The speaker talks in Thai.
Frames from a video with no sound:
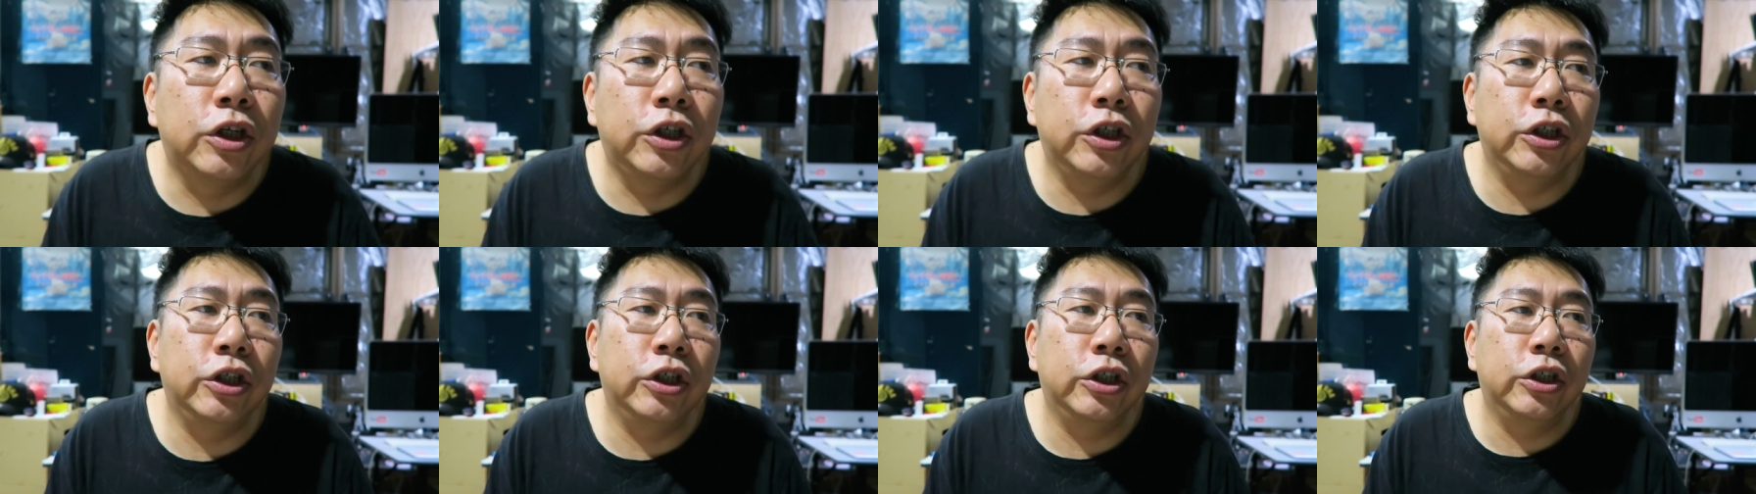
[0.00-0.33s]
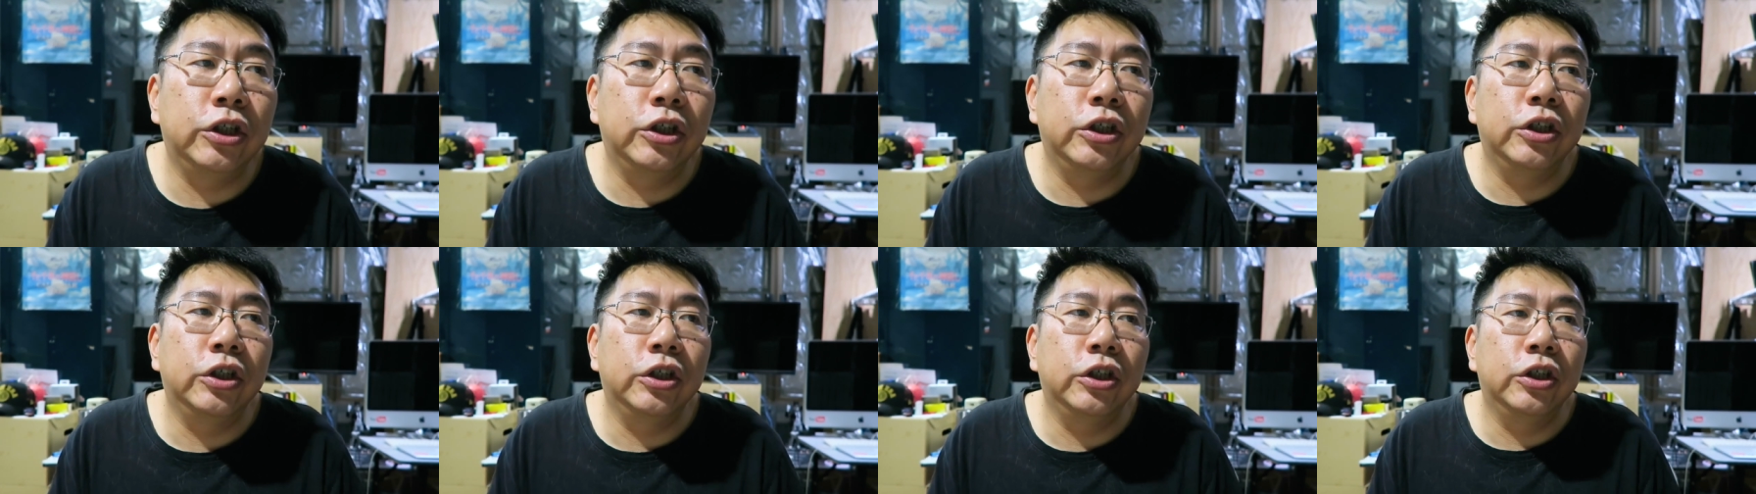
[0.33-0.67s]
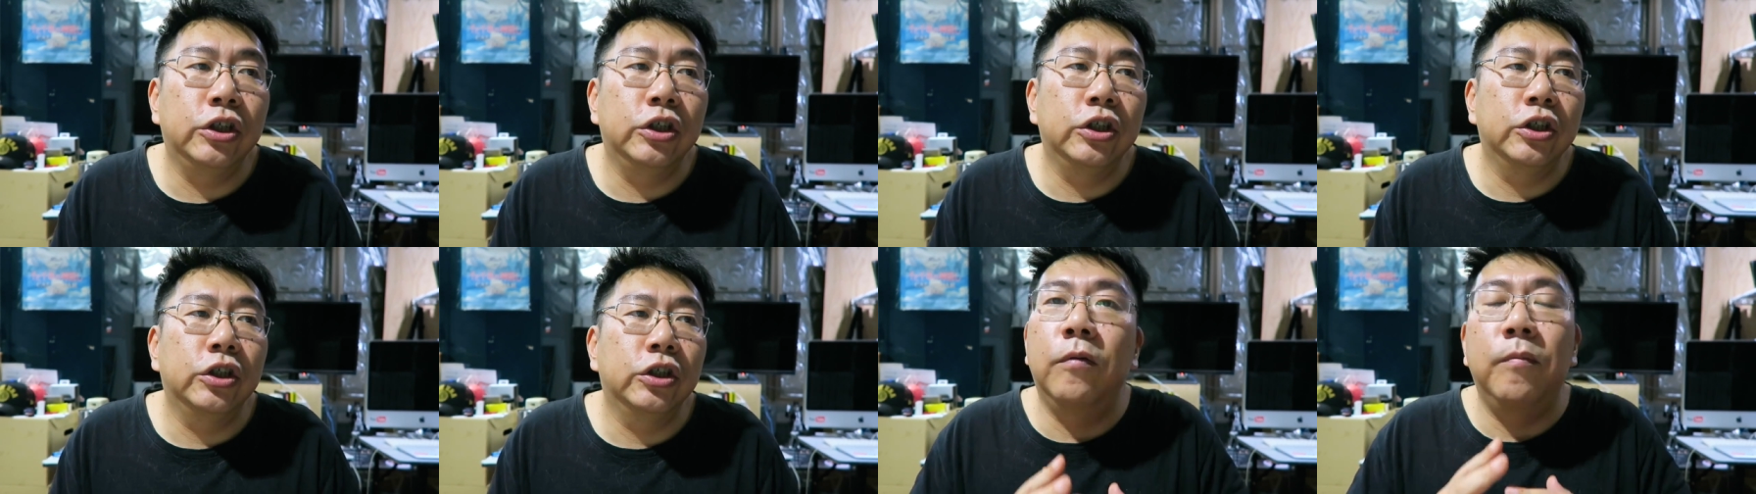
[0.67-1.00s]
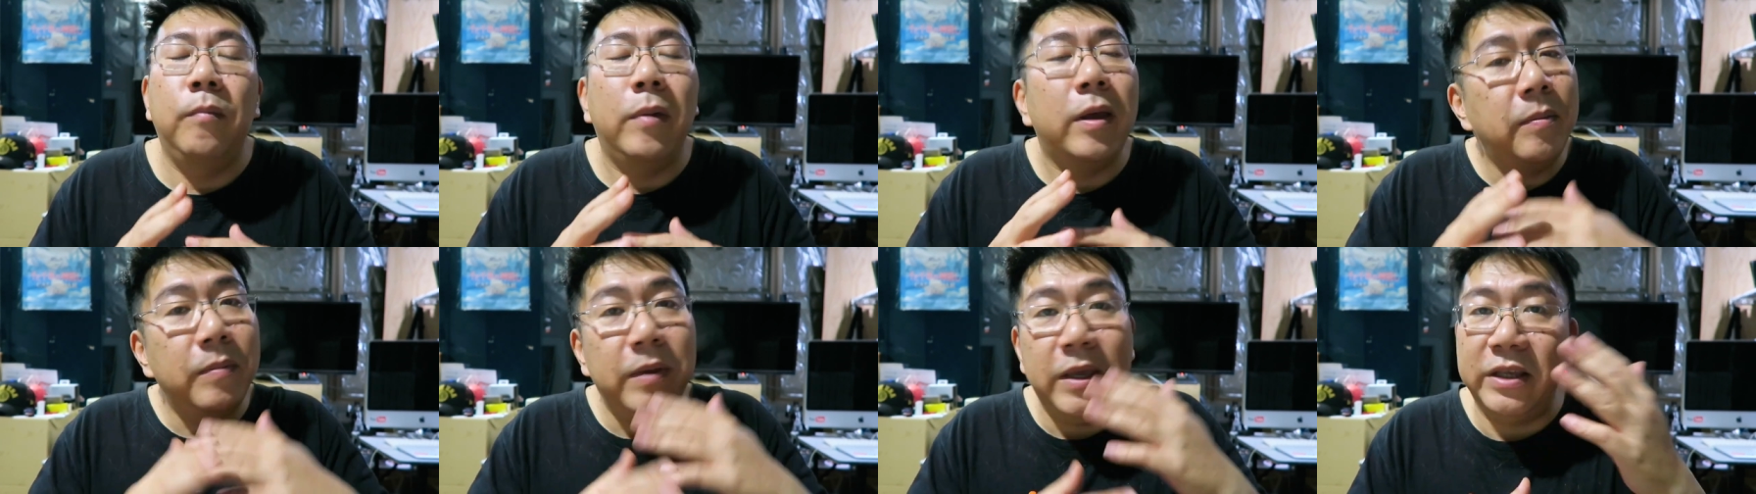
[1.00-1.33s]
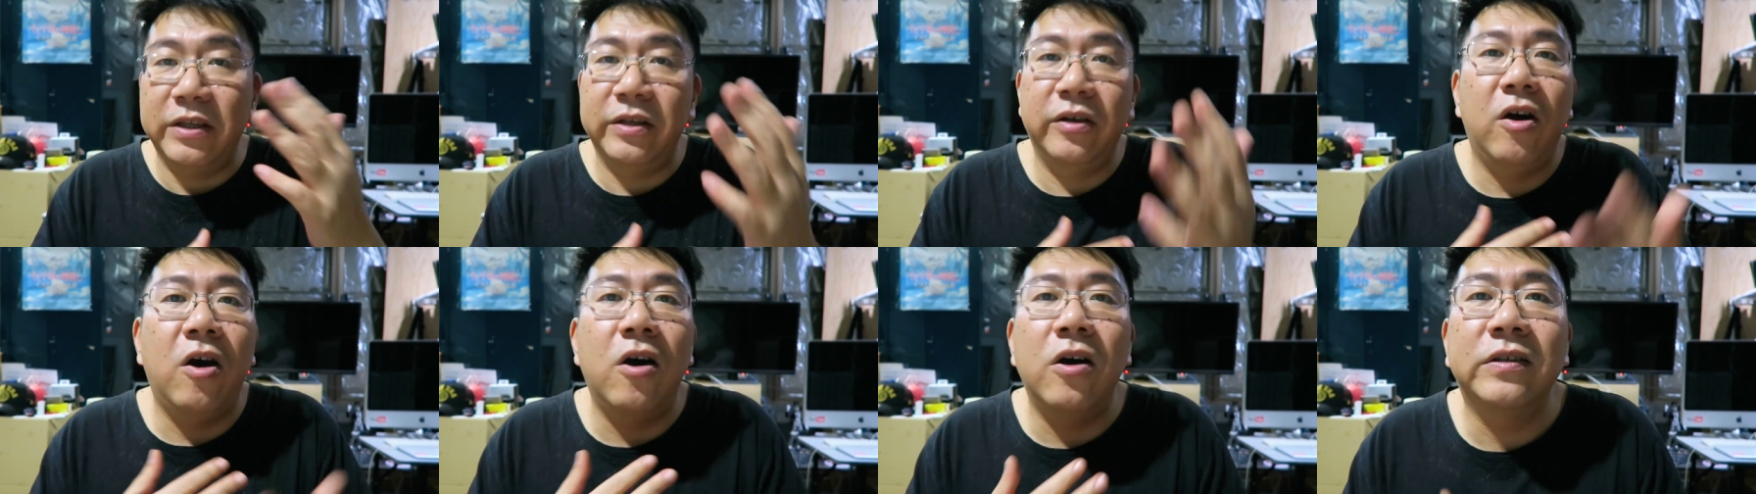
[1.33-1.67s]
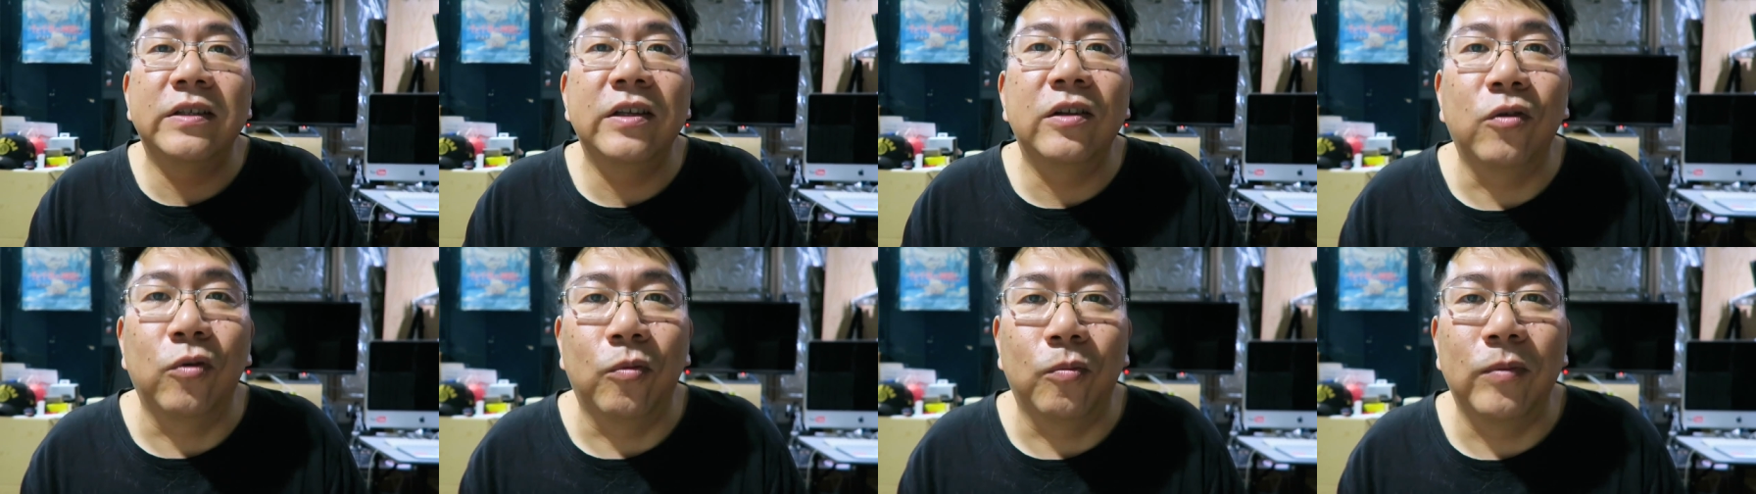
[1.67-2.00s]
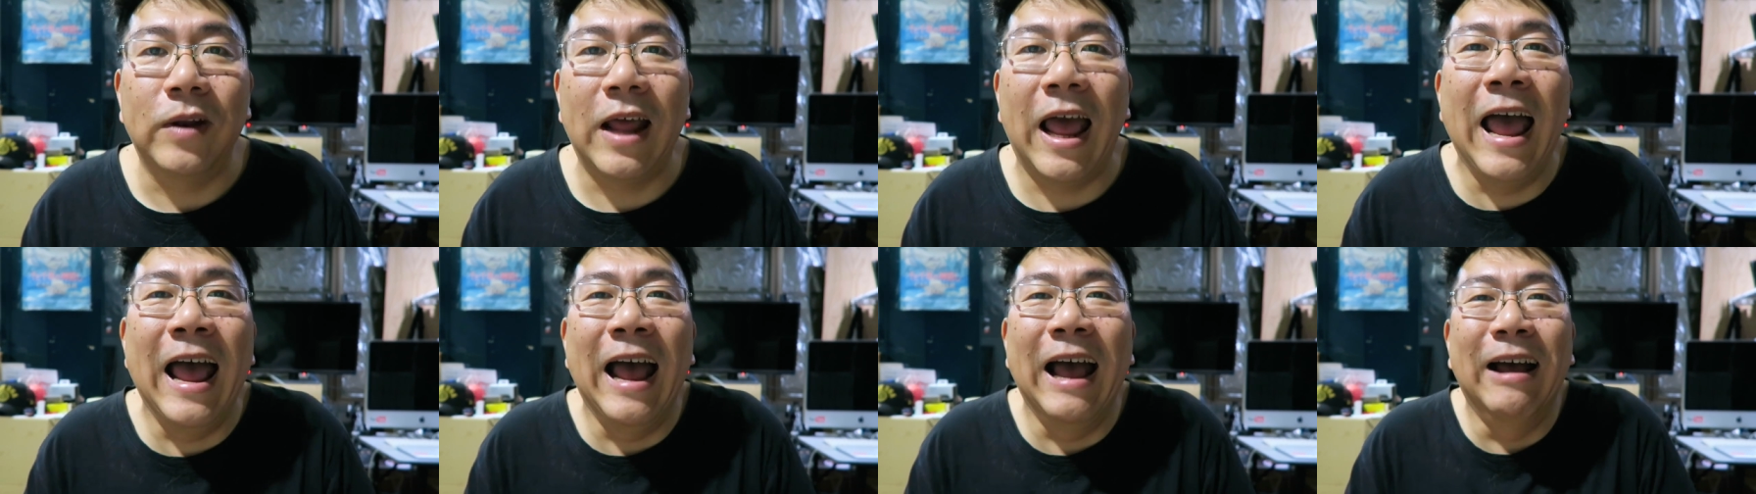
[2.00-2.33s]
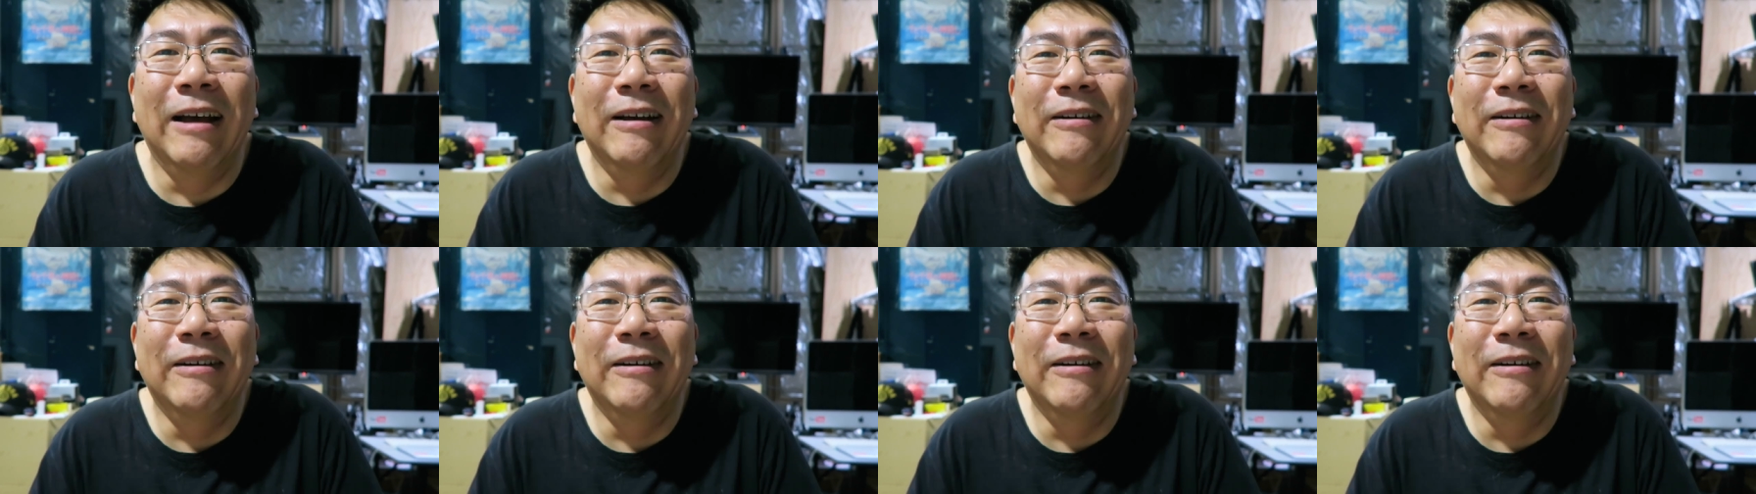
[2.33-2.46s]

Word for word: คือไม่มีข้อสรุปนะ